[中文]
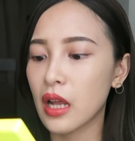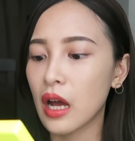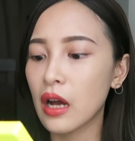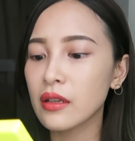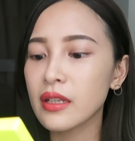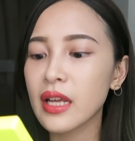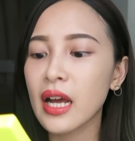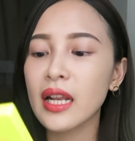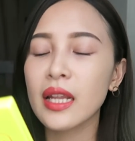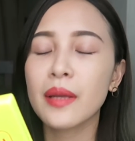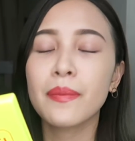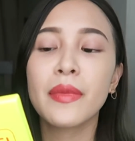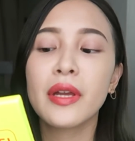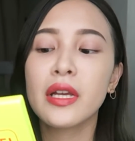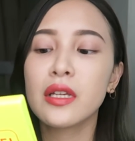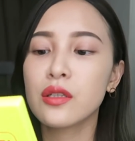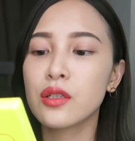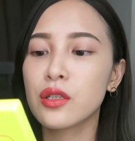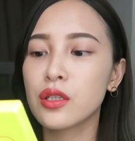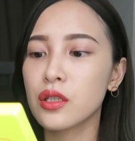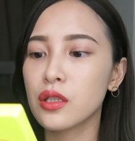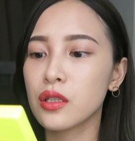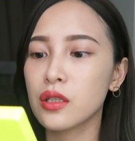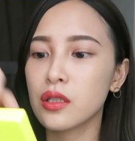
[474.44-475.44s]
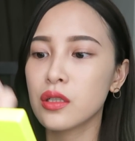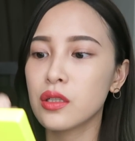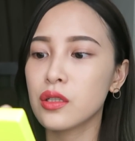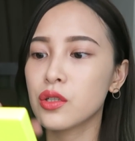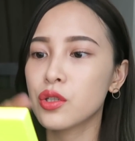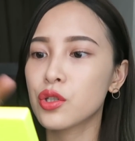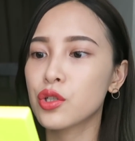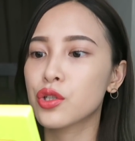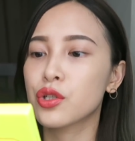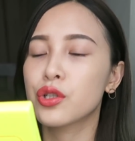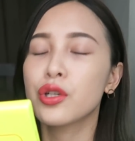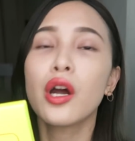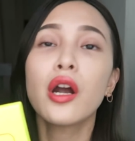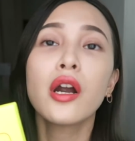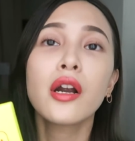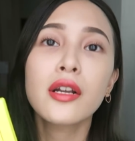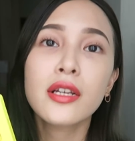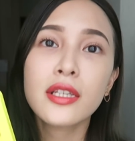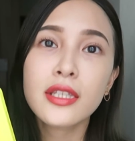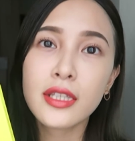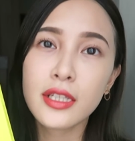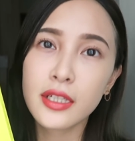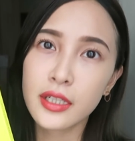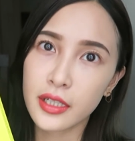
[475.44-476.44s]
然后它里面是十
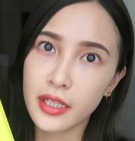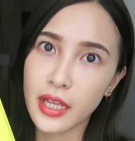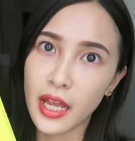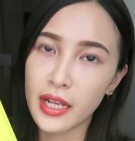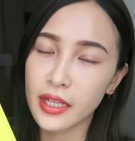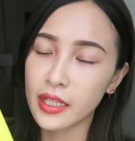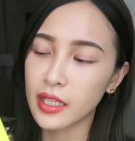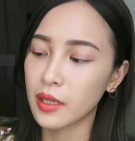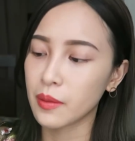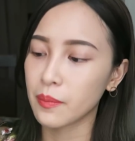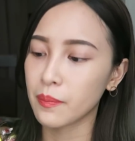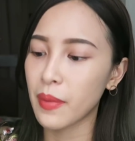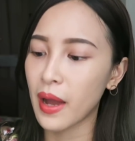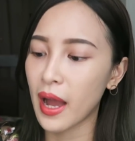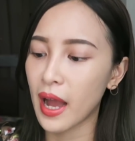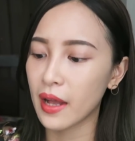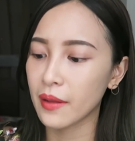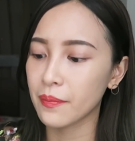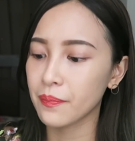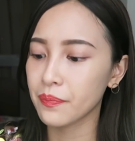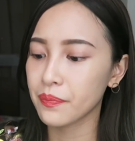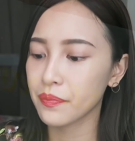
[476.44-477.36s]
二色眼影盘，